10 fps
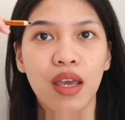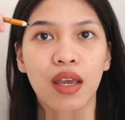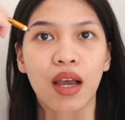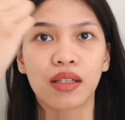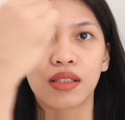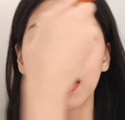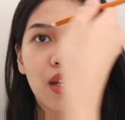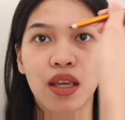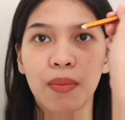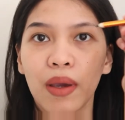yang alis
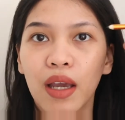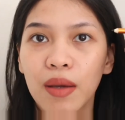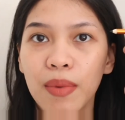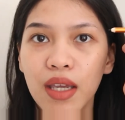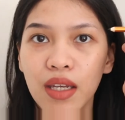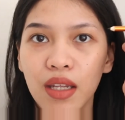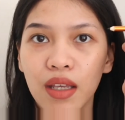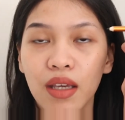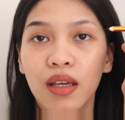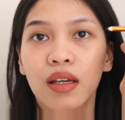kiri pegangnya
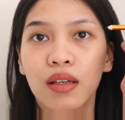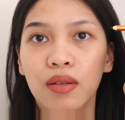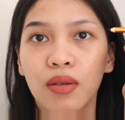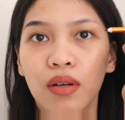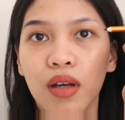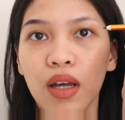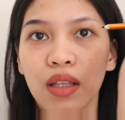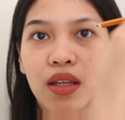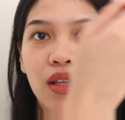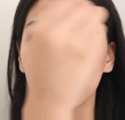begini kayak gitu
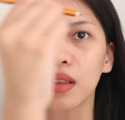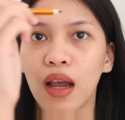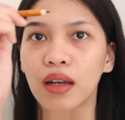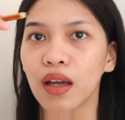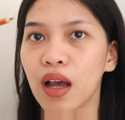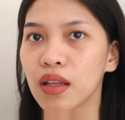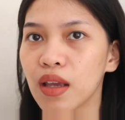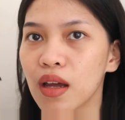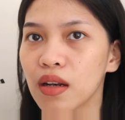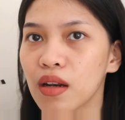jadi tangan
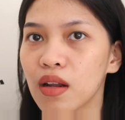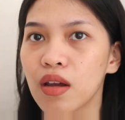kalian